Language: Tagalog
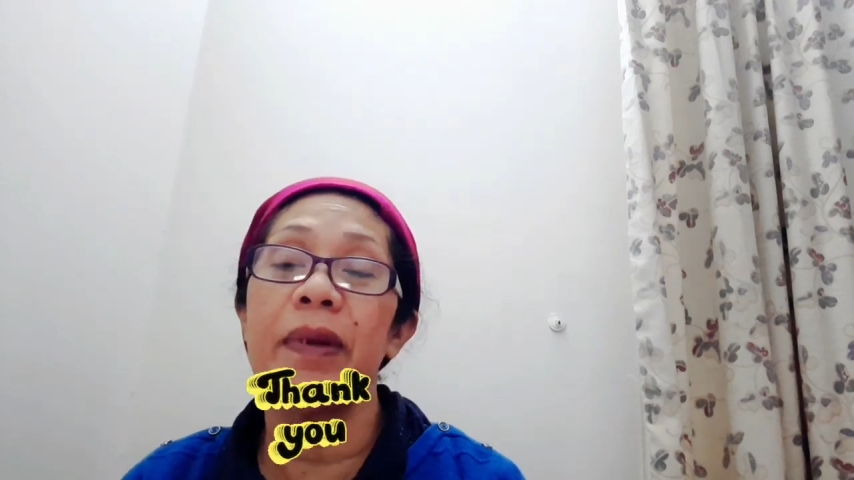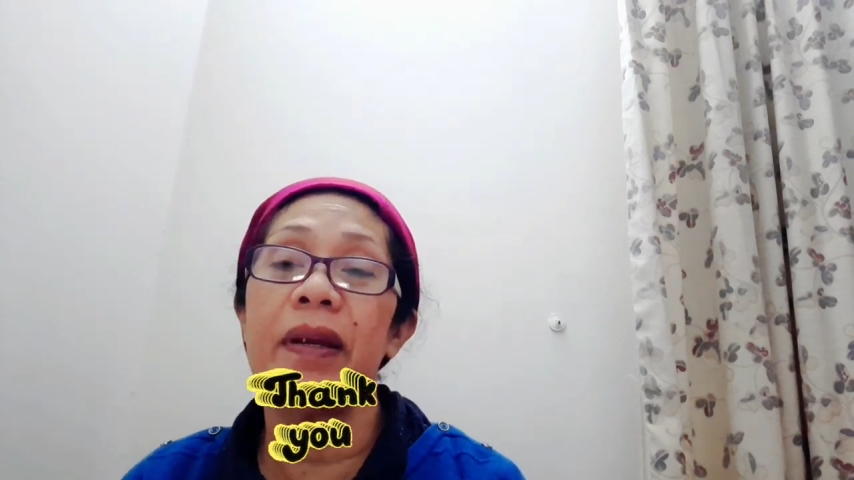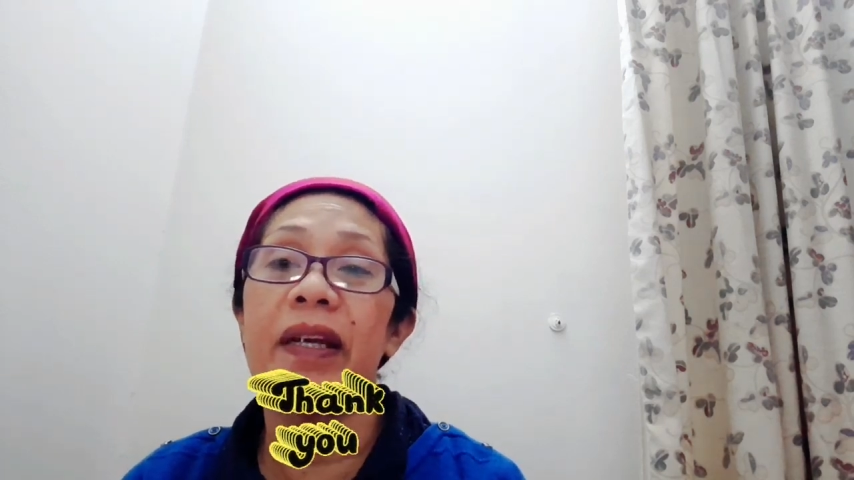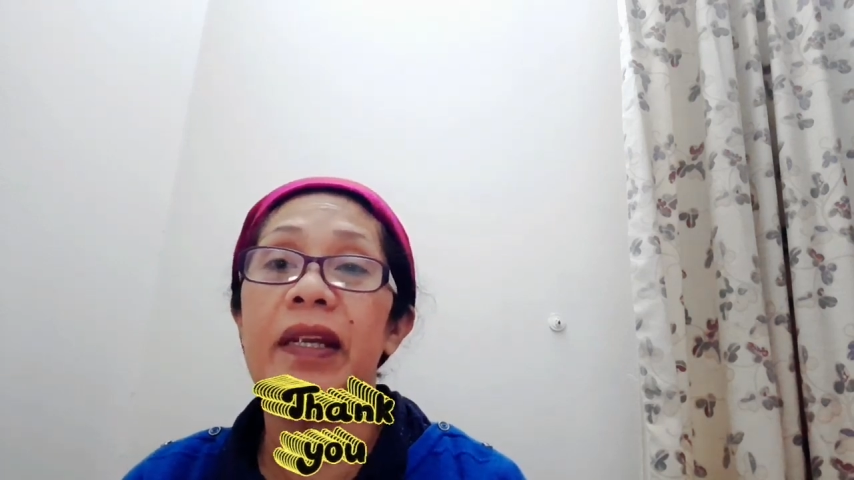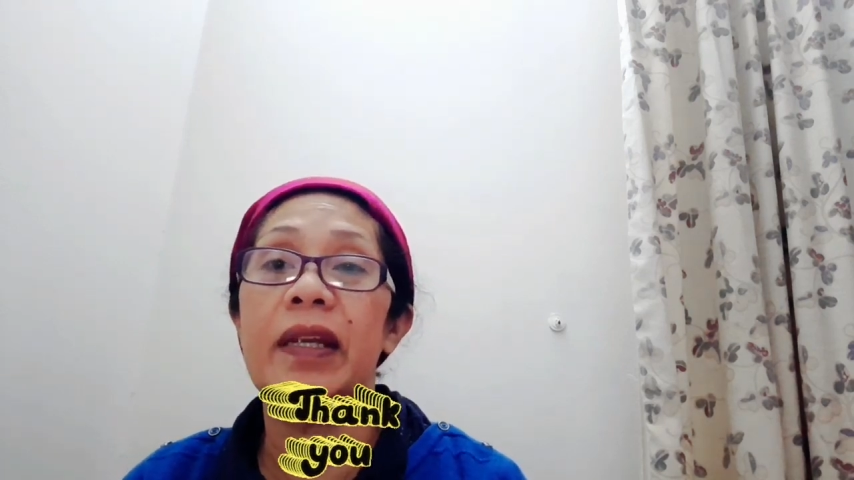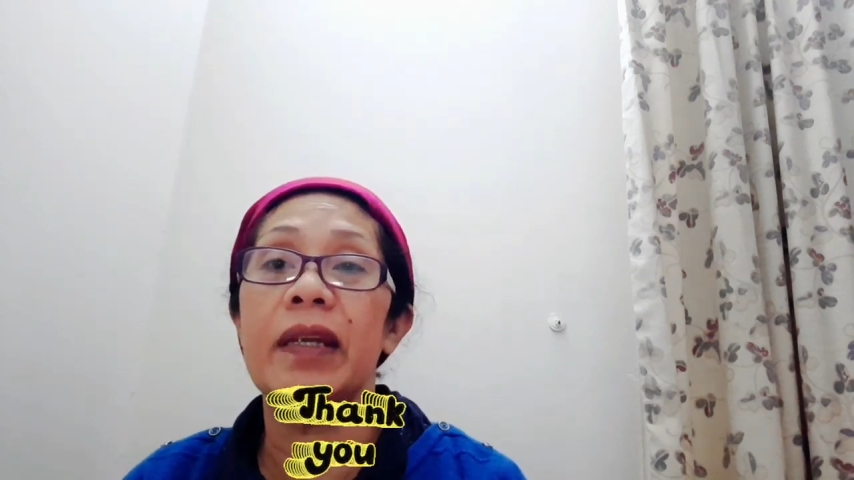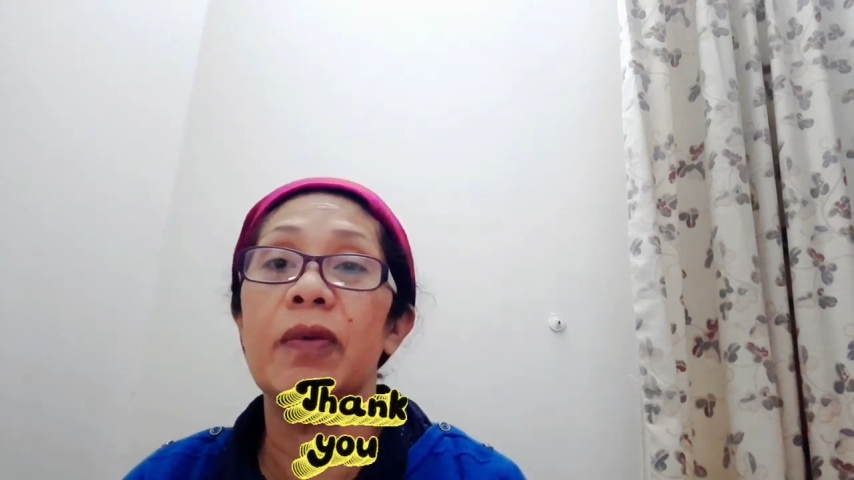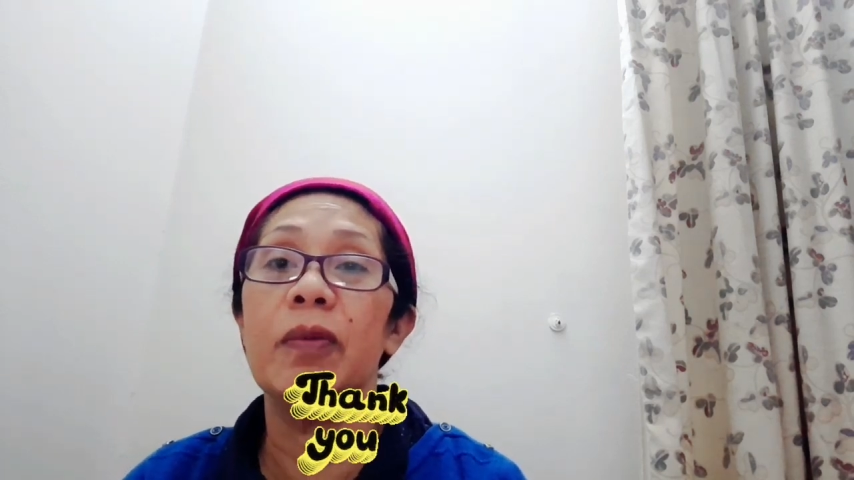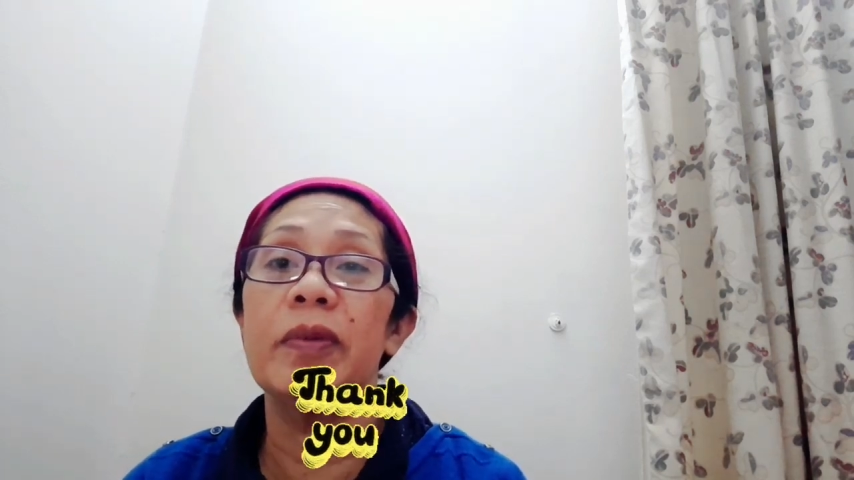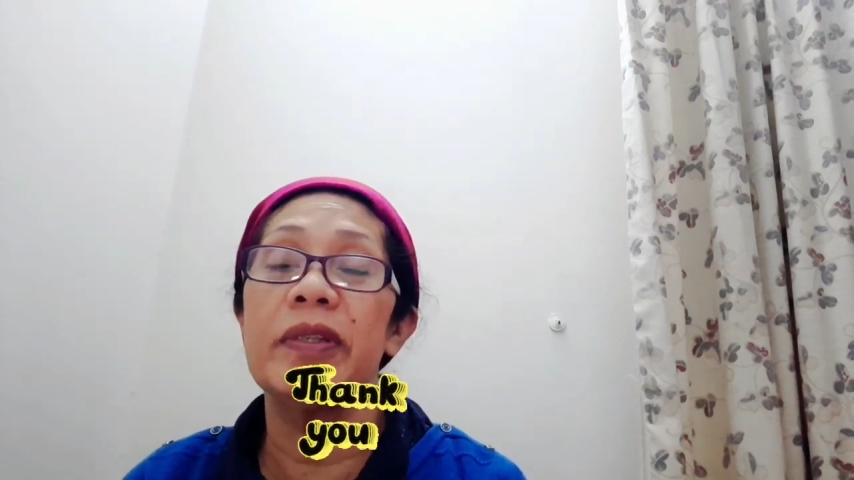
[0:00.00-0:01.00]
parang hindi na
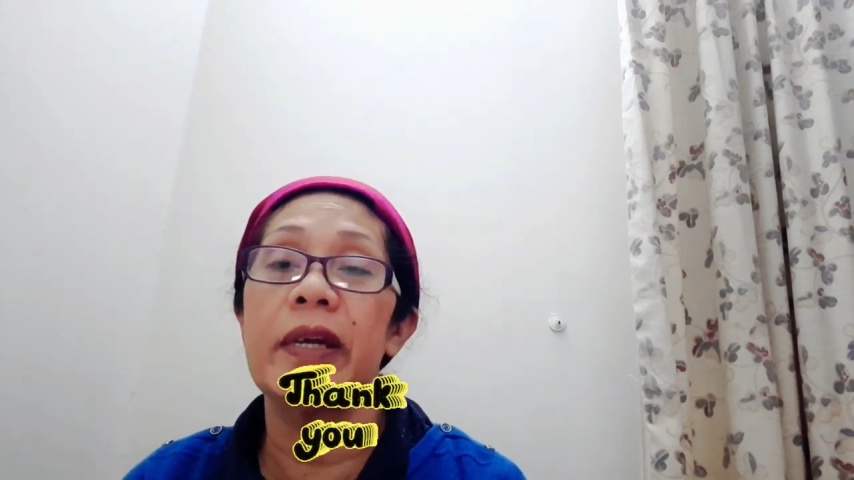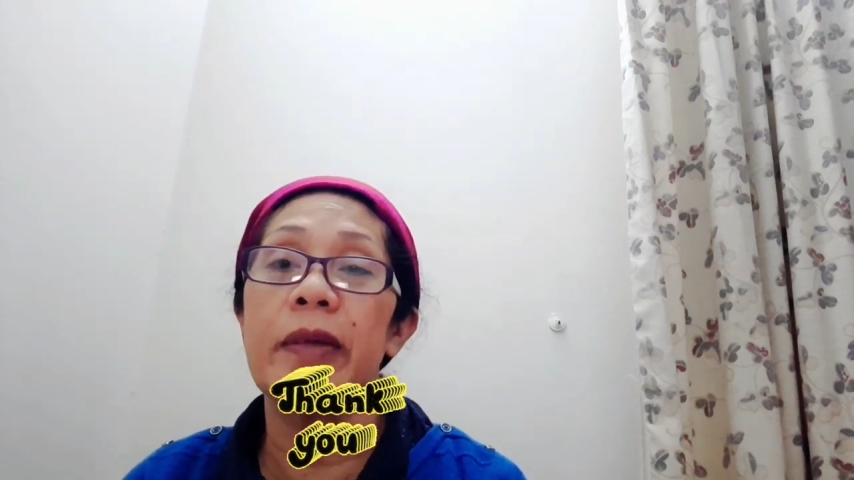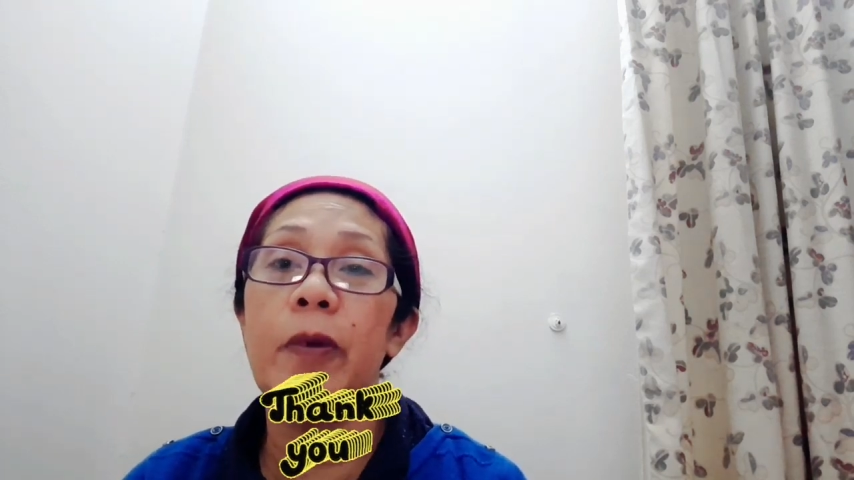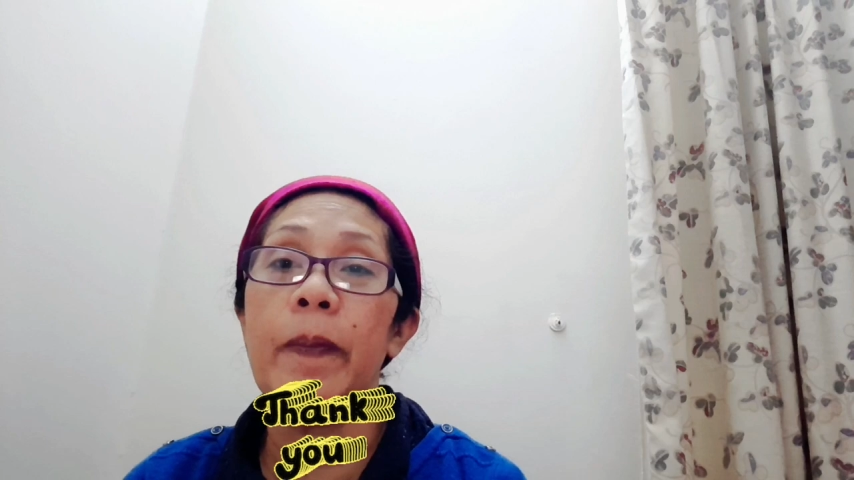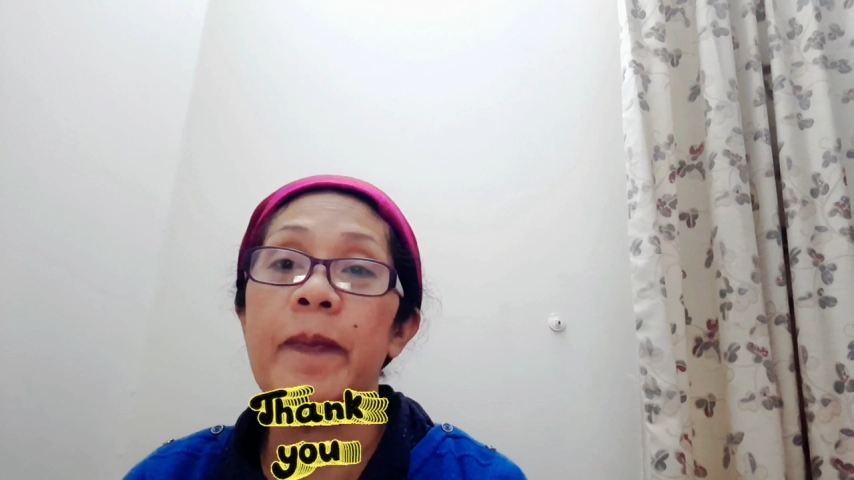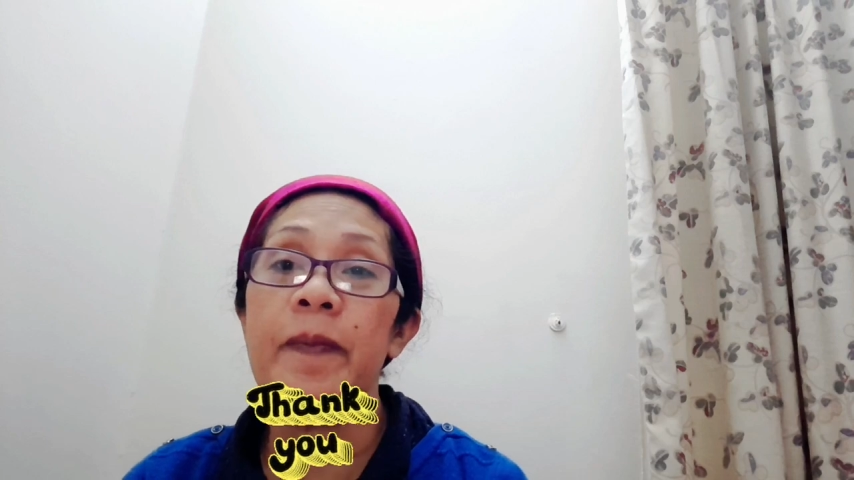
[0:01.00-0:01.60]
ako masyadong,